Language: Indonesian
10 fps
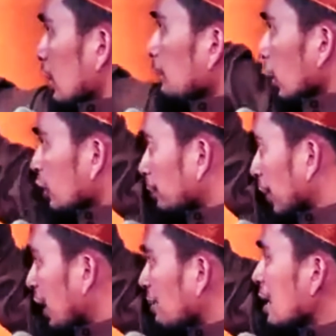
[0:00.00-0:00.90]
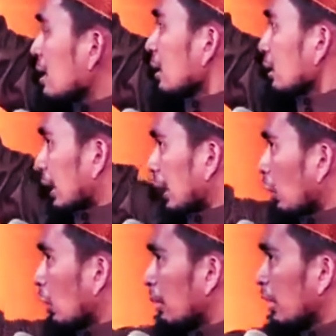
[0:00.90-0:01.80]
Di proses pertama,
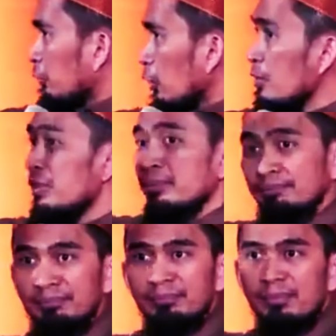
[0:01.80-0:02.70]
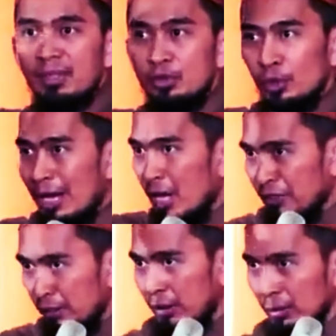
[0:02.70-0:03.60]
dari lauh mahfud, sudah
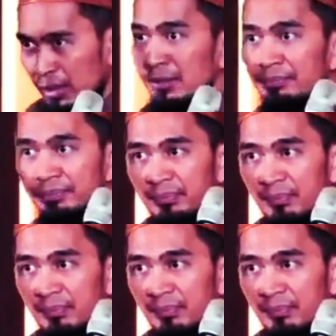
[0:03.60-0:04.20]
ada firman Allah,